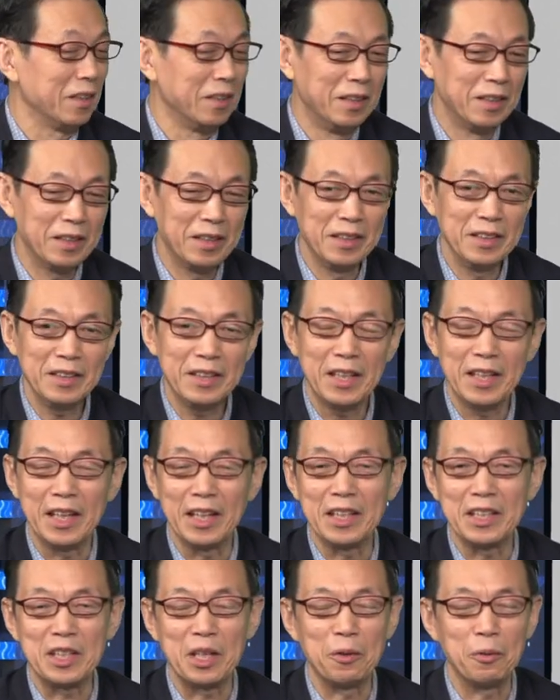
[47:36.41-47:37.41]
对，很可
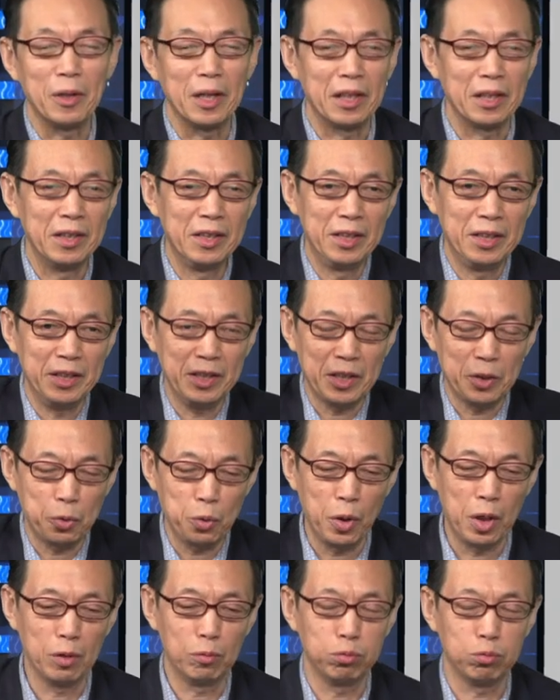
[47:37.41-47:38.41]
爱的这张画，一个
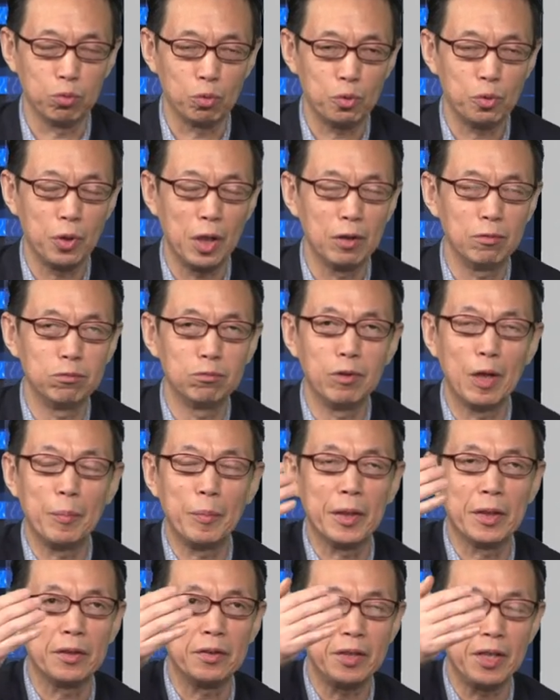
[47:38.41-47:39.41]
窗户，窗户外
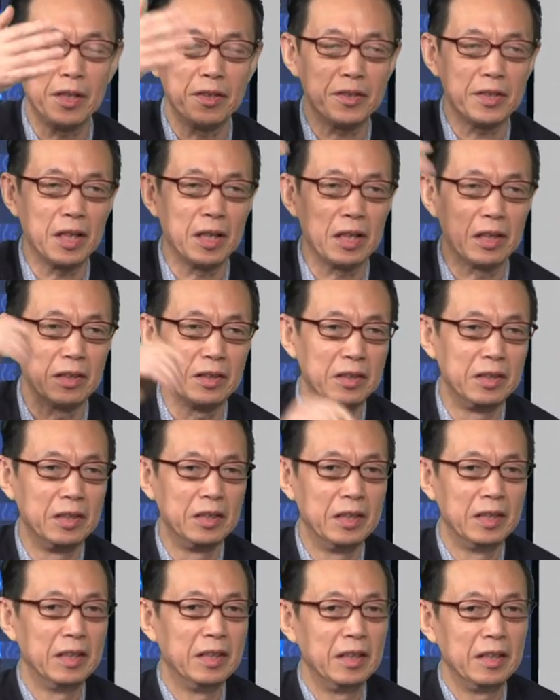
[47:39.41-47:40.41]
面天上
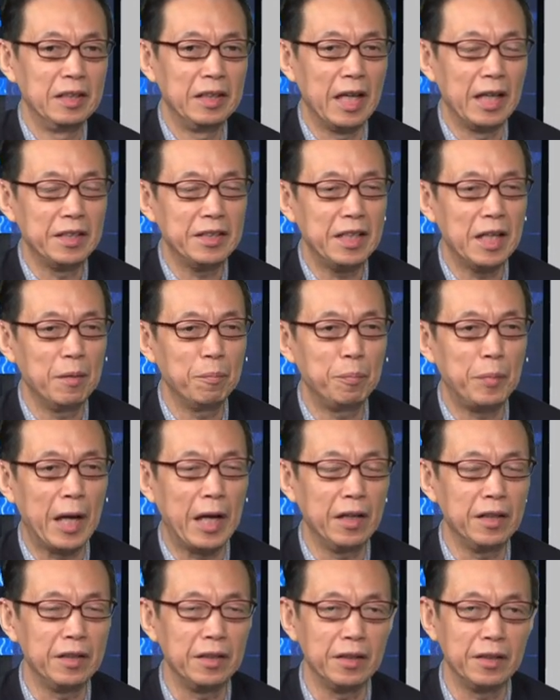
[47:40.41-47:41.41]
蓝天
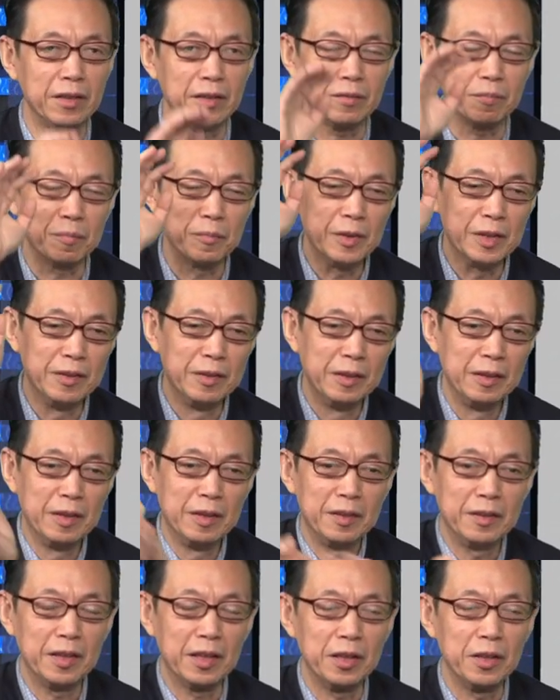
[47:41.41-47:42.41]
白云，
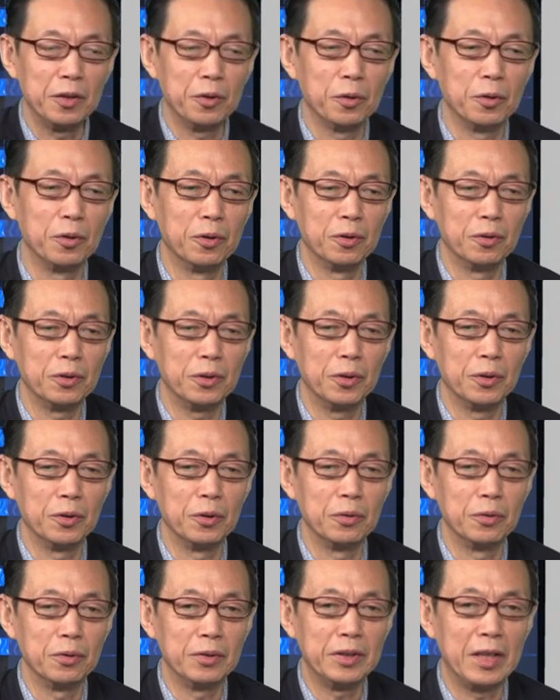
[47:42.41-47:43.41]
这个有
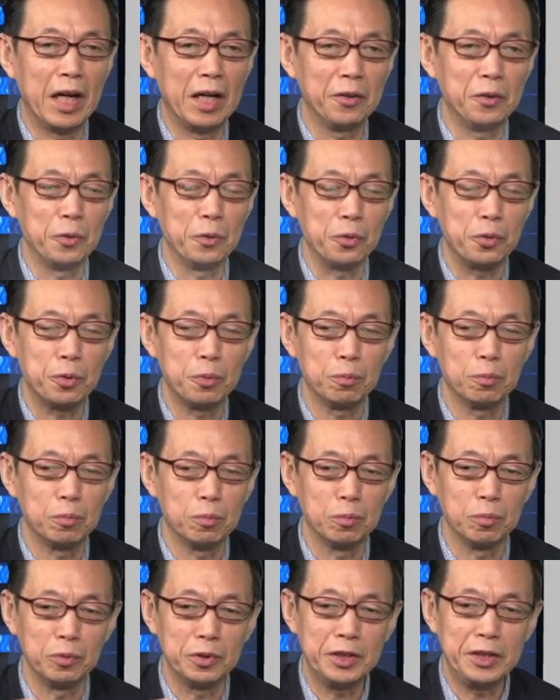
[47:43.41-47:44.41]
有杨柳
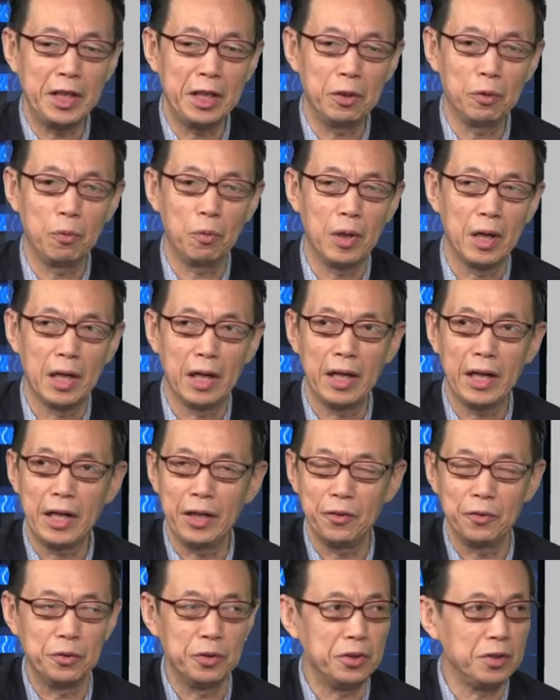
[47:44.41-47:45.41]
树、鲜花，还
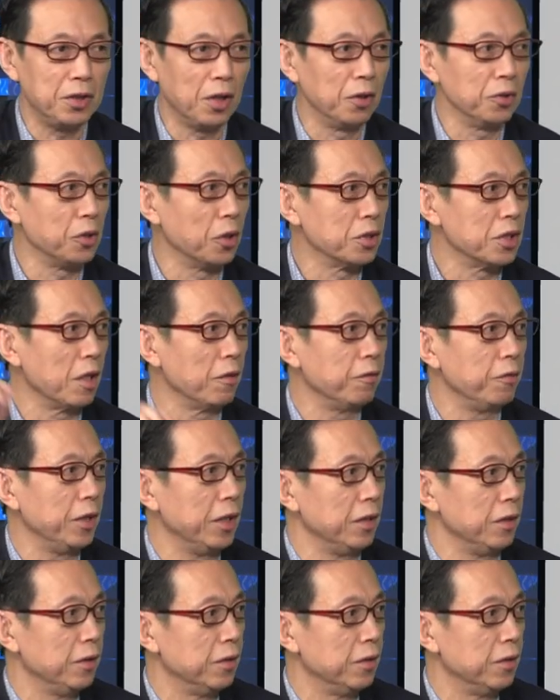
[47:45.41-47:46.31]
有小鸟在飞，